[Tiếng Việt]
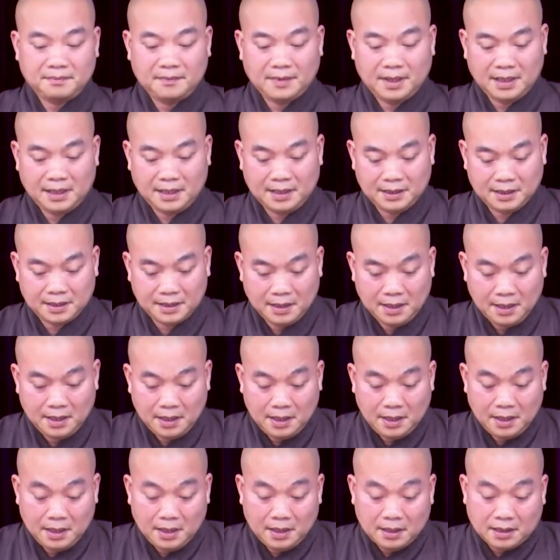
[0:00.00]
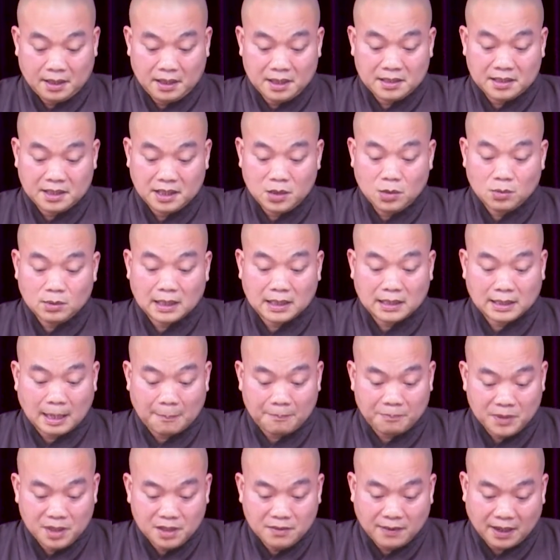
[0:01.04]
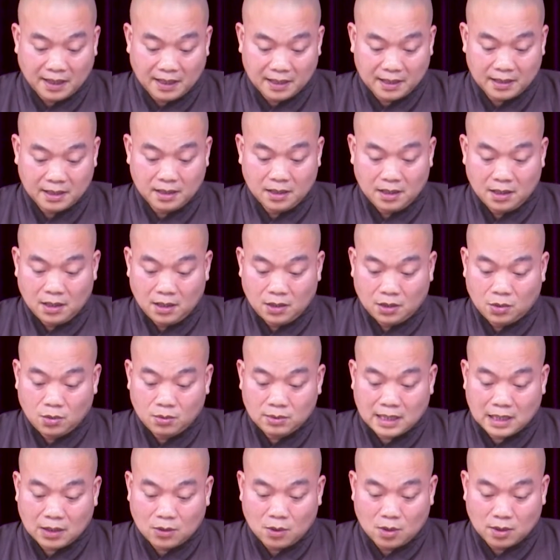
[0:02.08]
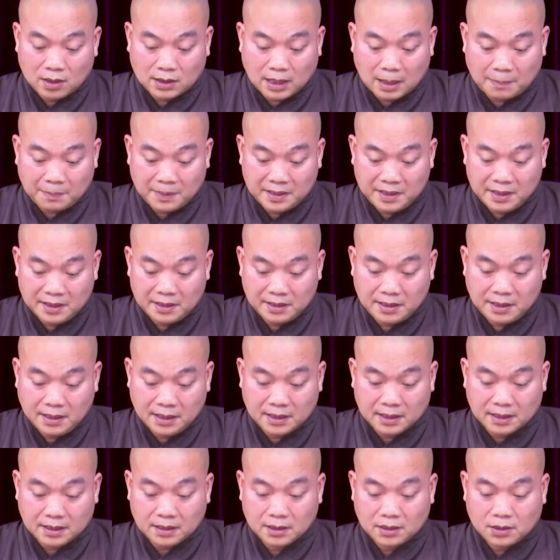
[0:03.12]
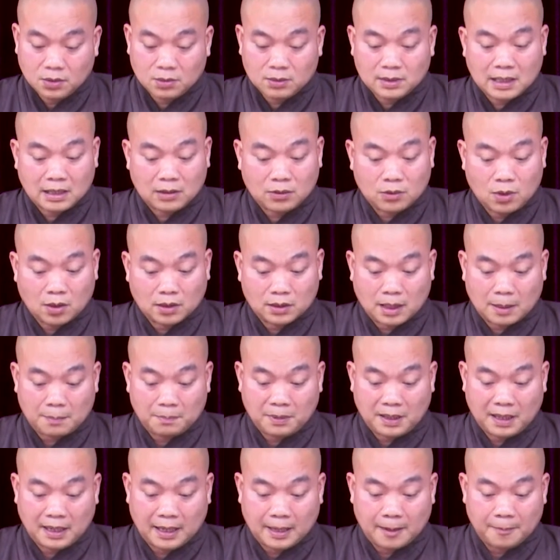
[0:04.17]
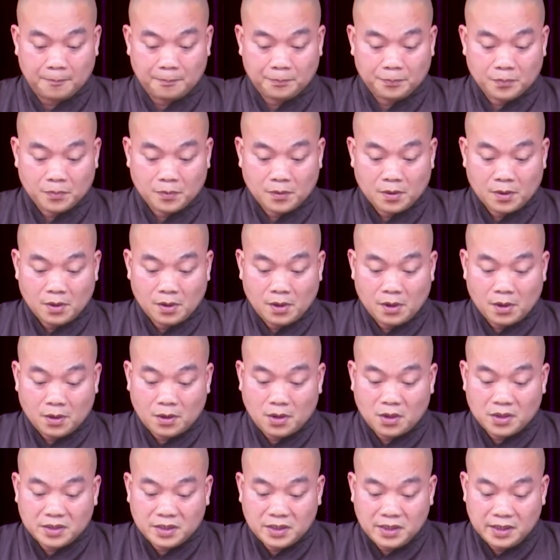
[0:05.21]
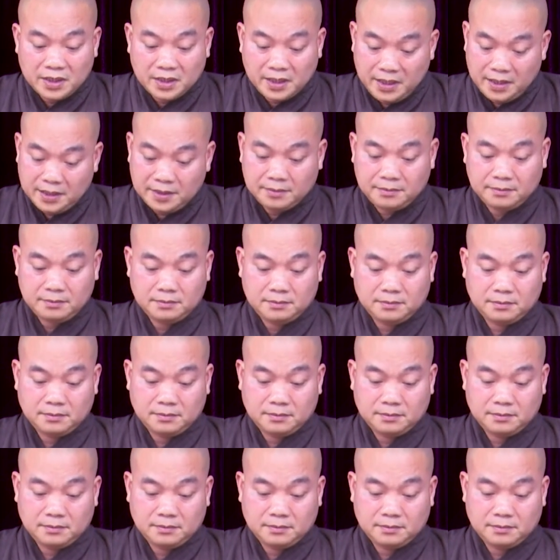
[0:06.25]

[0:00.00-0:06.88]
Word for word: à, thiện sĩ chúng ta tập như vậy chúng ta còn tập cái gì nữa hả chúng ta còn tập là có tri kiến